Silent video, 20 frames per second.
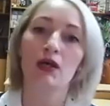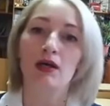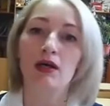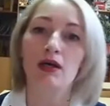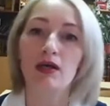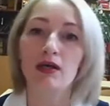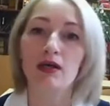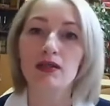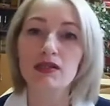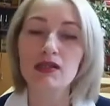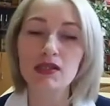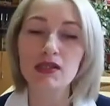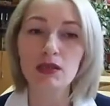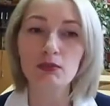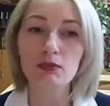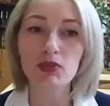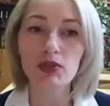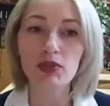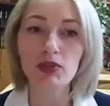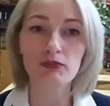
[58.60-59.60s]
А,
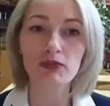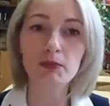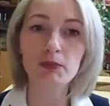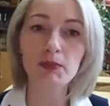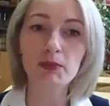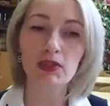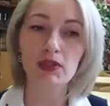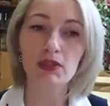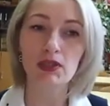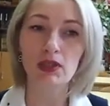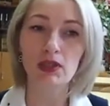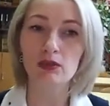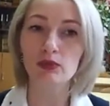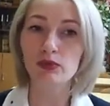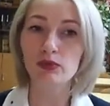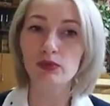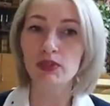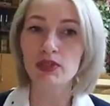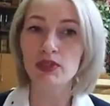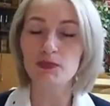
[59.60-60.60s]
тему я выбрала
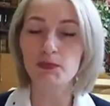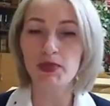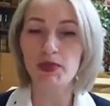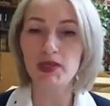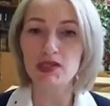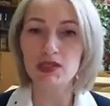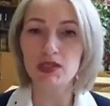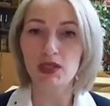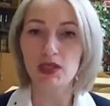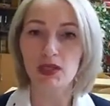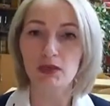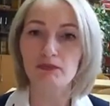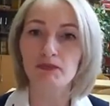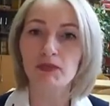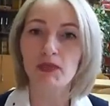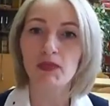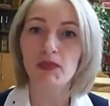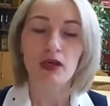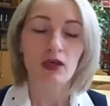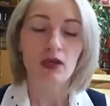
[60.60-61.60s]
такую неспроста.
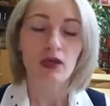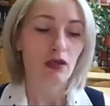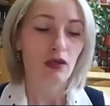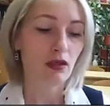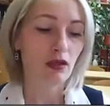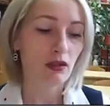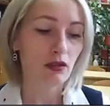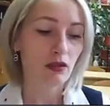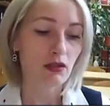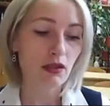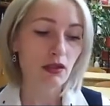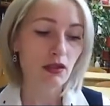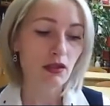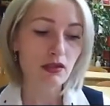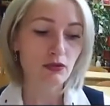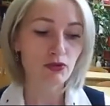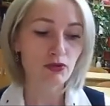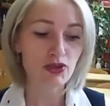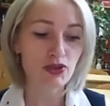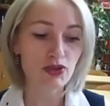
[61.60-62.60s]
А,
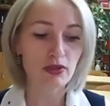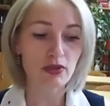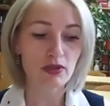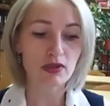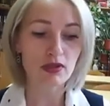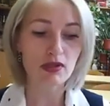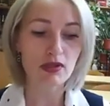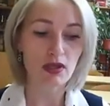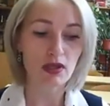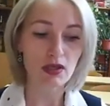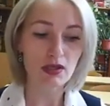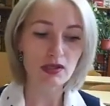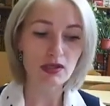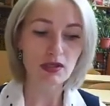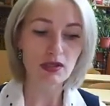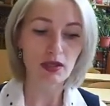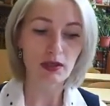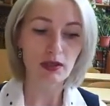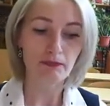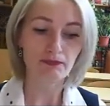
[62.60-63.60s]
есть очень
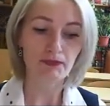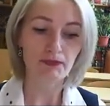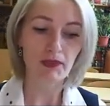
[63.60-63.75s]
интересная